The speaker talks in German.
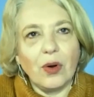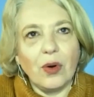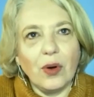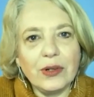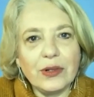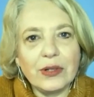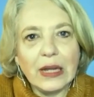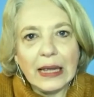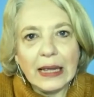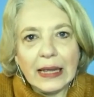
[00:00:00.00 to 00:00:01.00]
Und
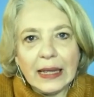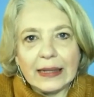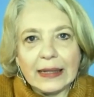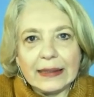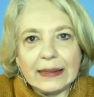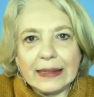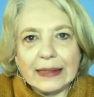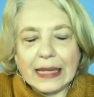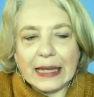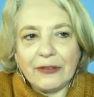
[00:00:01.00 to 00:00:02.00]

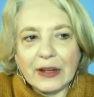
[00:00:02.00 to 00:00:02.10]
ich